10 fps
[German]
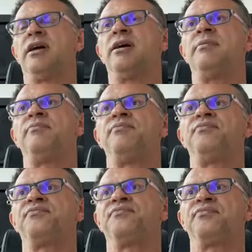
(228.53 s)

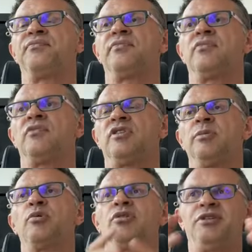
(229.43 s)
Ähm, es
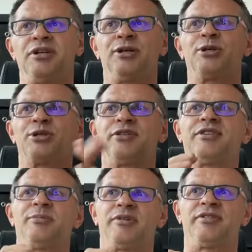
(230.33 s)
gibt auch tierische,
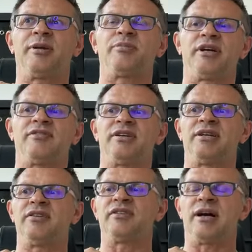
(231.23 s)
es gibt, es gibt
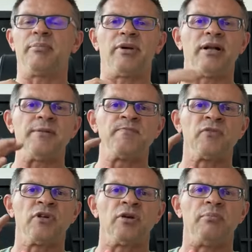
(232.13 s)
tatsächlich, es gab mal
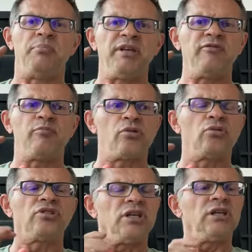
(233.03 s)
Beef
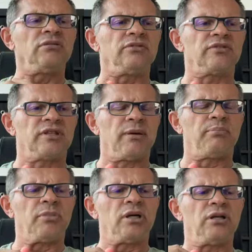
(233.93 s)
Protein, es
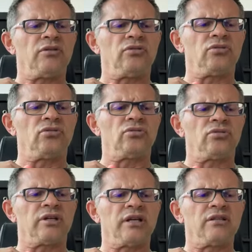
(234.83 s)
gab mal
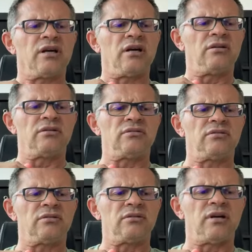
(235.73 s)
so
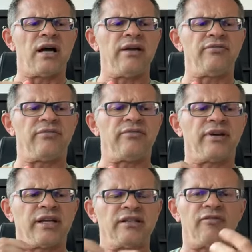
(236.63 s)
Rinder, Ei,
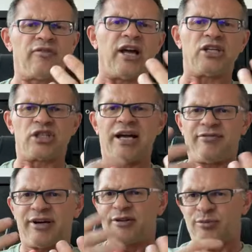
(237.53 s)
Rinderfleisch,
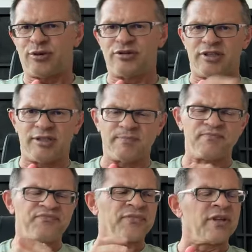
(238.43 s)
Eiweiß,
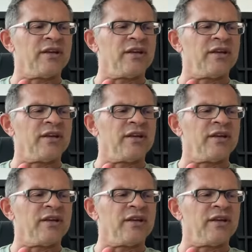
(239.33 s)
Protein